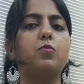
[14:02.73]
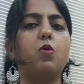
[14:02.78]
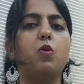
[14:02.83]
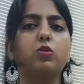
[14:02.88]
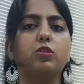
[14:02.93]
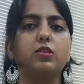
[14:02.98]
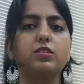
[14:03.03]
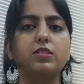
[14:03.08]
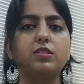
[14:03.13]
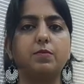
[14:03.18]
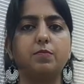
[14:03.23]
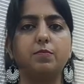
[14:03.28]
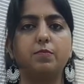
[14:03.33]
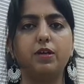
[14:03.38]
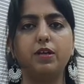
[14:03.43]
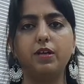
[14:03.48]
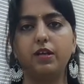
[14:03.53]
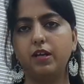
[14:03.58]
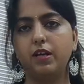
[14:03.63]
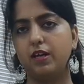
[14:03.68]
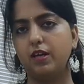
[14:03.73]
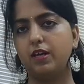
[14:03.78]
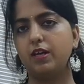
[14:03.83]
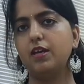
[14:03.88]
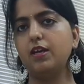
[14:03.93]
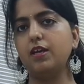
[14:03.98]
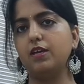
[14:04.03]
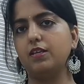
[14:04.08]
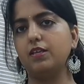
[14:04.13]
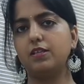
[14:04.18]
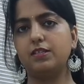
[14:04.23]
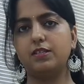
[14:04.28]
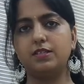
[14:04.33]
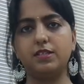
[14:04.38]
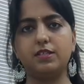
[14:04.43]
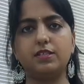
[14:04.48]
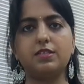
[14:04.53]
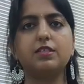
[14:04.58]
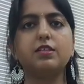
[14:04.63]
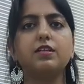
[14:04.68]
है बहुत ही सिंपल है ये
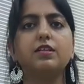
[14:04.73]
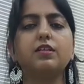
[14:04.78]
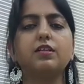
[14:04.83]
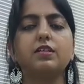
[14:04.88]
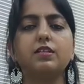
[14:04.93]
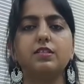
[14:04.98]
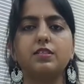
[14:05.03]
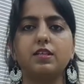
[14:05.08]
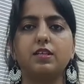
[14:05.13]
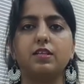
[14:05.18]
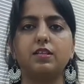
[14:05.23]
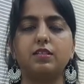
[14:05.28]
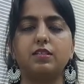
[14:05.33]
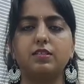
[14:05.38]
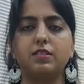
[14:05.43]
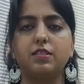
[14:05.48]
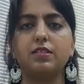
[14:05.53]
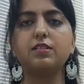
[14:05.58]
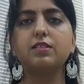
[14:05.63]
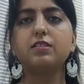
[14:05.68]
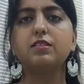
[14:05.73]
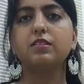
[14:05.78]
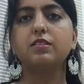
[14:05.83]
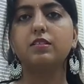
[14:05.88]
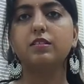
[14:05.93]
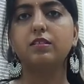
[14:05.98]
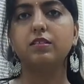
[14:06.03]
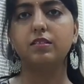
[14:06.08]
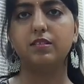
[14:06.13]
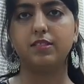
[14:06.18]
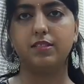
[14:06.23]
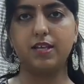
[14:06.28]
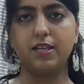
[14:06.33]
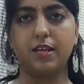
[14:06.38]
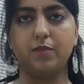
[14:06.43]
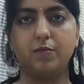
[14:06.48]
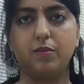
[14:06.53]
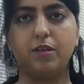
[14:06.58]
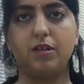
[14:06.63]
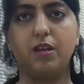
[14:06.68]
सिक्स डिजाइन सिक्स
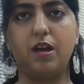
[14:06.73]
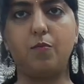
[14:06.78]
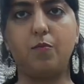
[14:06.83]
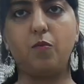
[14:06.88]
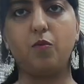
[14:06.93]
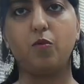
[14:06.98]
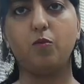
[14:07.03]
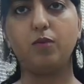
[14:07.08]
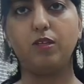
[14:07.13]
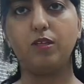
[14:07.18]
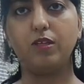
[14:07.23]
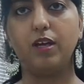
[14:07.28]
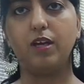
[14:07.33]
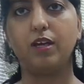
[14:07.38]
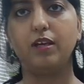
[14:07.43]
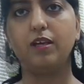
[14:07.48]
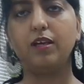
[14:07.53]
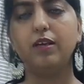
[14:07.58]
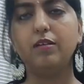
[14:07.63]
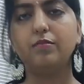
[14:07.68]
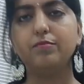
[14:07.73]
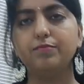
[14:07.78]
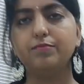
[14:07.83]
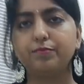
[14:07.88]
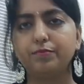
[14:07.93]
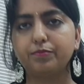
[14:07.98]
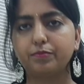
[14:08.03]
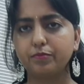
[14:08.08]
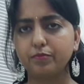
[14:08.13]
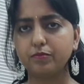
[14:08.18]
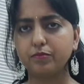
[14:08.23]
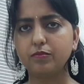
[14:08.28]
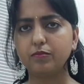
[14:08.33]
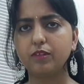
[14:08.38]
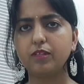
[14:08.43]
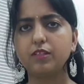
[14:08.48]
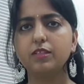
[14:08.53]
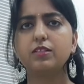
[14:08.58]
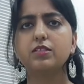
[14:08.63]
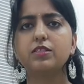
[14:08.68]
डिजाइन मैंने आपको बताए हैं
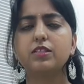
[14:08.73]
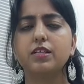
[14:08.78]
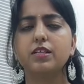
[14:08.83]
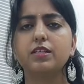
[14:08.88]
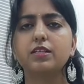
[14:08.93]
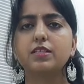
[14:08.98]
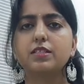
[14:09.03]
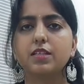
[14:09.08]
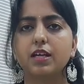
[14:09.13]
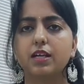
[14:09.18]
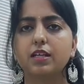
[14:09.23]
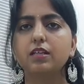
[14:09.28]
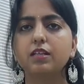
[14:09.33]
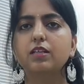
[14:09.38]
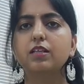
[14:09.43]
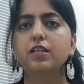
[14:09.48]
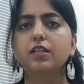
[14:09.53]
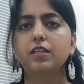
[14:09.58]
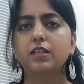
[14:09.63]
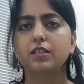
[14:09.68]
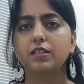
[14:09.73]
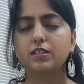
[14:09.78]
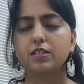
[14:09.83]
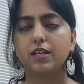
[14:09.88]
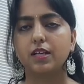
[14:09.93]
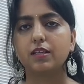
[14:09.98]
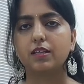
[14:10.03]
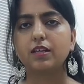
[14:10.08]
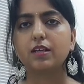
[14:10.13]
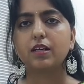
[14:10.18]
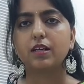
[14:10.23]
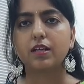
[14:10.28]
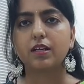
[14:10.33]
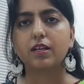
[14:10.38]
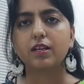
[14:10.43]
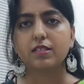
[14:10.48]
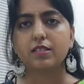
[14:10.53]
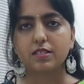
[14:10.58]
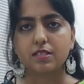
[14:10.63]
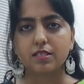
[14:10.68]
छह डिजाइन छह तरह
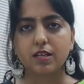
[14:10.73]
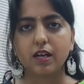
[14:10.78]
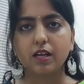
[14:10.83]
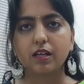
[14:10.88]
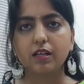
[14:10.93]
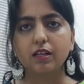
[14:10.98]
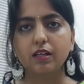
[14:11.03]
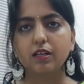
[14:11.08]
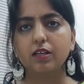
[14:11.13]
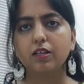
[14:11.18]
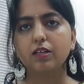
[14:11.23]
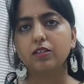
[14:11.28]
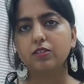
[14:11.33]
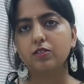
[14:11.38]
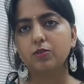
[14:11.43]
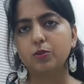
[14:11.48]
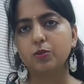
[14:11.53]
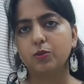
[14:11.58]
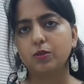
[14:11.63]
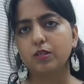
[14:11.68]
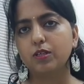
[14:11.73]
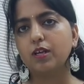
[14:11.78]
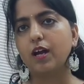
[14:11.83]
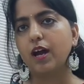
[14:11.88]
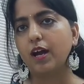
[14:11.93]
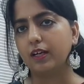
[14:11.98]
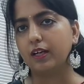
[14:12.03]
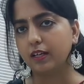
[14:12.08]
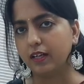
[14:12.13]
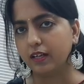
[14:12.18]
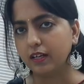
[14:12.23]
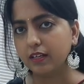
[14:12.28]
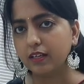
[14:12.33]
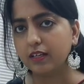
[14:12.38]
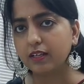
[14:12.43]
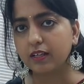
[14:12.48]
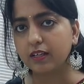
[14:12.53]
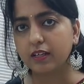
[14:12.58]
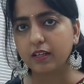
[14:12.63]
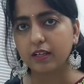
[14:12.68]
के स्टाइल जो कि हाइड हैंग
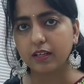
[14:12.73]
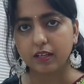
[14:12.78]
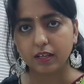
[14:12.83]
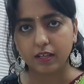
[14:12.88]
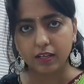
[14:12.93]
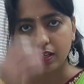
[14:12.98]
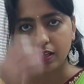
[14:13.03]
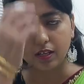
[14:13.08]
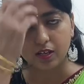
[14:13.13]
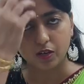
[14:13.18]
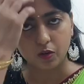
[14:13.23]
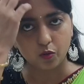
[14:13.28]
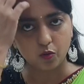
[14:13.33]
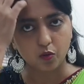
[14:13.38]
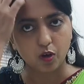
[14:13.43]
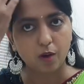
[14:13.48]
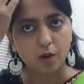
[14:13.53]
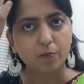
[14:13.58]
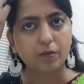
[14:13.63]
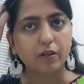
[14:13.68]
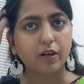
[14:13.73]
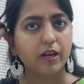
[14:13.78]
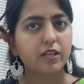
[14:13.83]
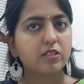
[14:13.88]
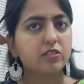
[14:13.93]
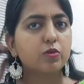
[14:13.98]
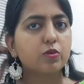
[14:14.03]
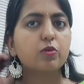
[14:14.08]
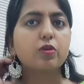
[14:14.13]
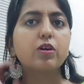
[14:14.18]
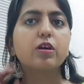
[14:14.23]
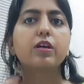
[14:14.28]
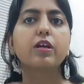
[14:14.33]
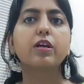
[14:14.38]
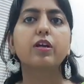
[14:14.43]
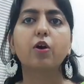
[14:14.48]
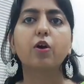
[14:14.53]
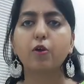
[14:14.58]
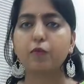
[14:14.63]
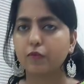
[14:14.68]
की टकिंग है इनको आप ट्राई जरूर
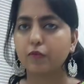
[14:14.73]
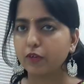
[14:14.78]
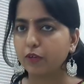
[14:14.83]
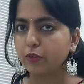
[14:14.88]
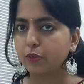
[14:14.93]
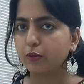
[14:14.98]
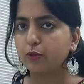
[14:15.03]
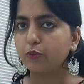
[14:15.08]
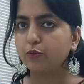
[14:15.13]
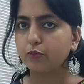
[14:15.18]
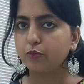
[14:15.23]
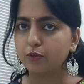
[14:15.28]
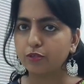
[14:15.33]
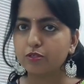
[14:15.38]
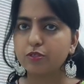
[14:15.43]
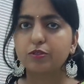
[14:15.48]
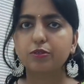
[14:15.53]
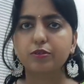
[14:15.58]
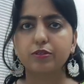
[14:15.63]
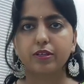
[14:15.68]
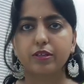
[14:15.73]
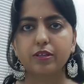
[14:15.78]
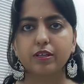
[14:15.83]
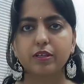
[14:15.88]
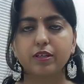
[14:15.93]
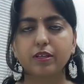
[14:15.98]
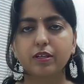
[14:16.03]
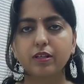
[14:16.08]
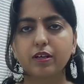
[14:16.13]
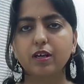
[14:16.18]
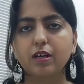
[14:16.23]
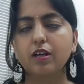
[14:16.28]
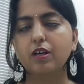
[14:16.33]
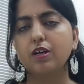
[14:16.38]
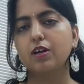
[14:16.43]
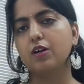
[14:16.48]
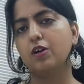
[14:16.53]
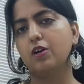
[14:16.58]
करिएगा और वीडियो को फुल जरूर देखिएगा